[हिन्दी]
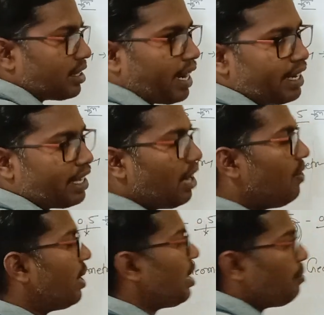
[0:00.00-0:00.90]
साइड क्या
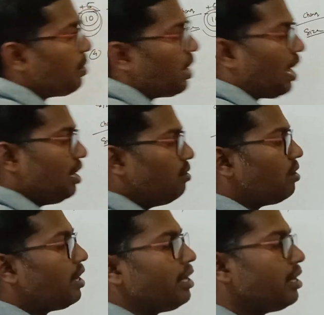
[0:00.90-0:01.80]
होंगे यहाँ पे खाली
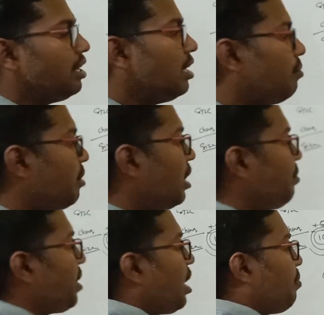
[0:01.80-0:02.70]
होंगे
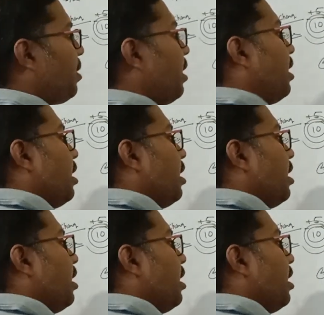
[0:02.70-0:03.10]
मतलब यहाँ पे